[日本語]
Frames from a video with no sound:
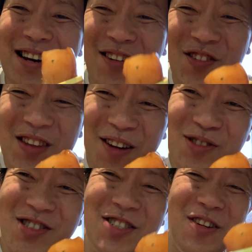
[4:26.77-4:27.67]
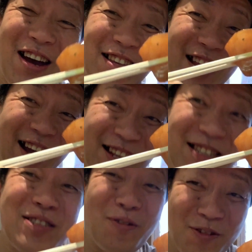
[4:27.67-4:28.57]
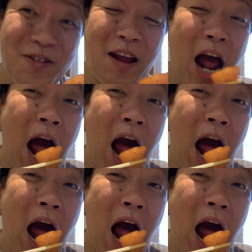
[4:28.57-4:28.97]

こんなごっついの入ったらあかんでしょ本当に